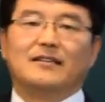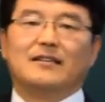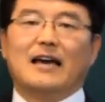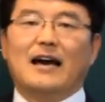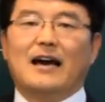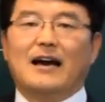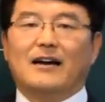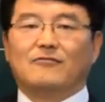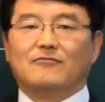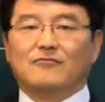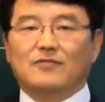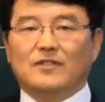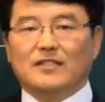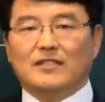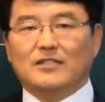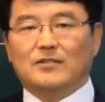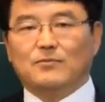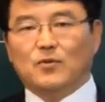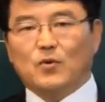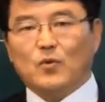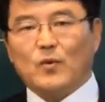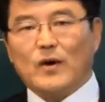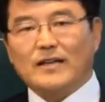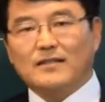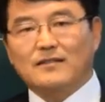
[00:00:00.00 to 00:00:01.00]
야, 우리
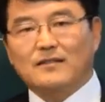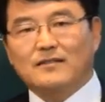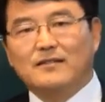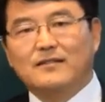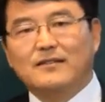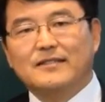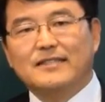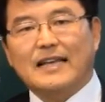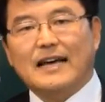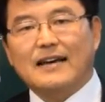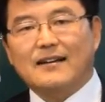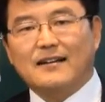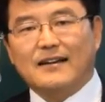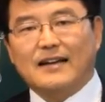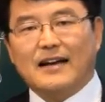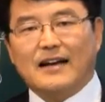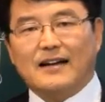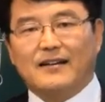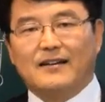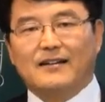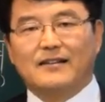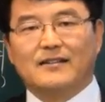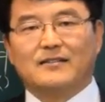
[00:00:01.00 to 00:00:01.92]
집으로 와서 너 살아라.